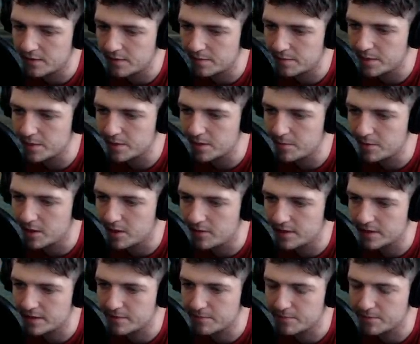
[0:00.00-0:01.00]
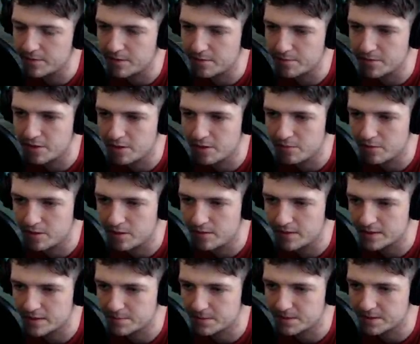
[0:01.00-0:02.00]
Miło było, wa miło było
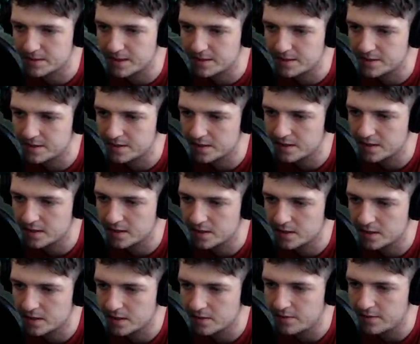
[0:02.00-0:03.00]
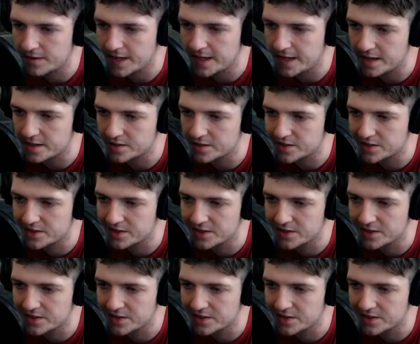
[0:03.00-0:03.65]
was poznać, frajerzy.